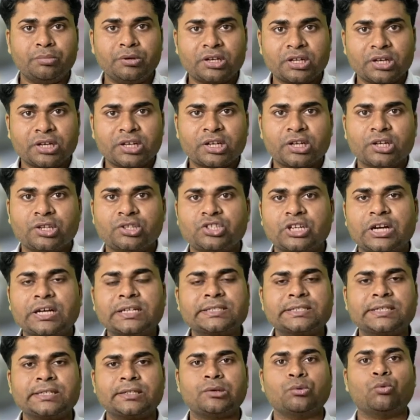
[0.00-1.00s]
बिकने के
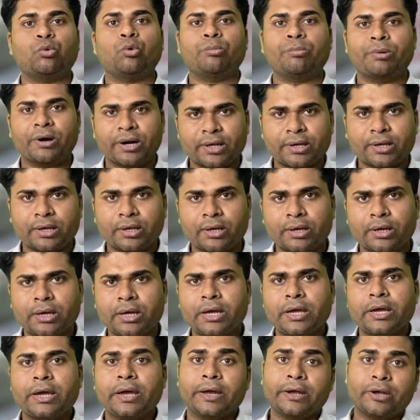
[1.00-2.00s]
चांसेज है वो बढ़ेंगे
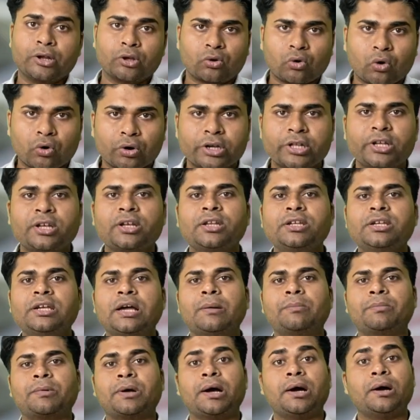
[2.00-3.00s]
एंड अकॉर्डिंगली
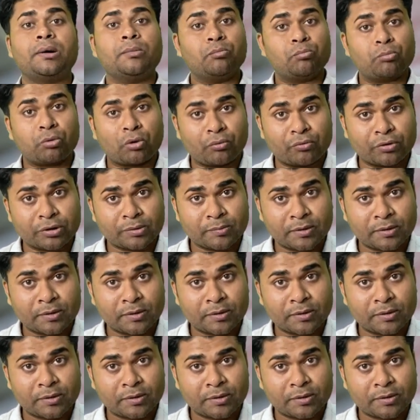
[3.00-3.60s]
आपका प्रॉफिट